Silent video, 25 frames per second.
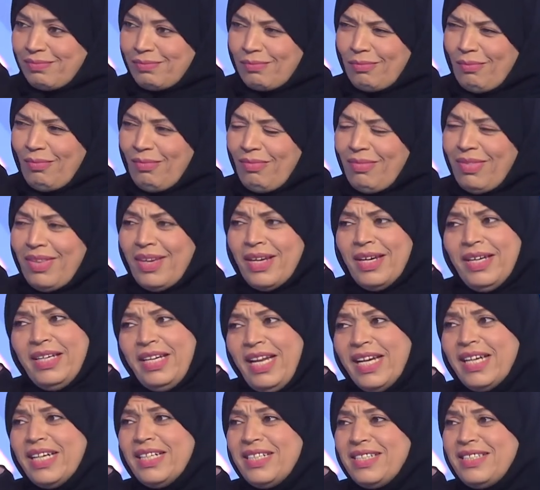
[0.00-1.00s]
نعم
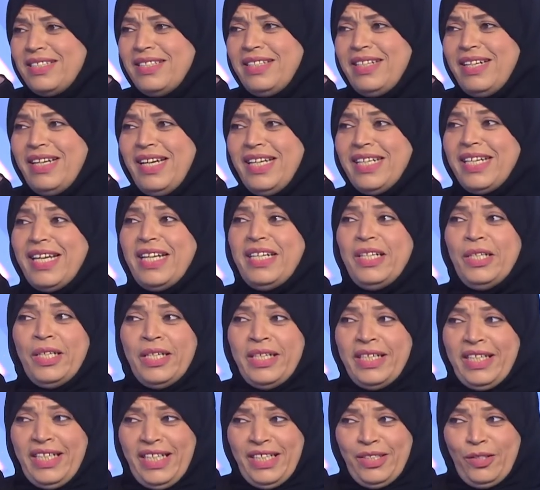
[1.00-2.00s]
لكن السنة هاي
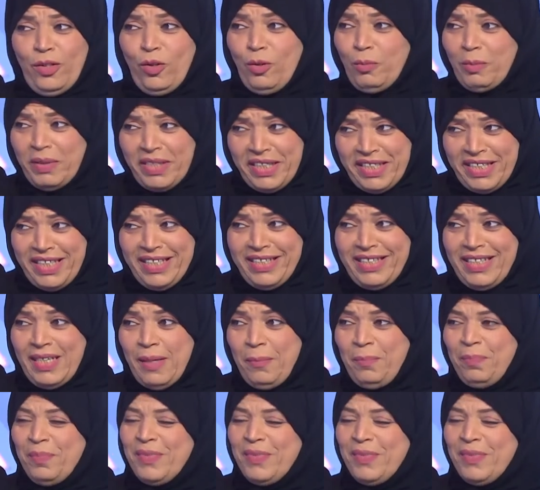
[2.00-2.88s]
كان عيد الأم غير عنا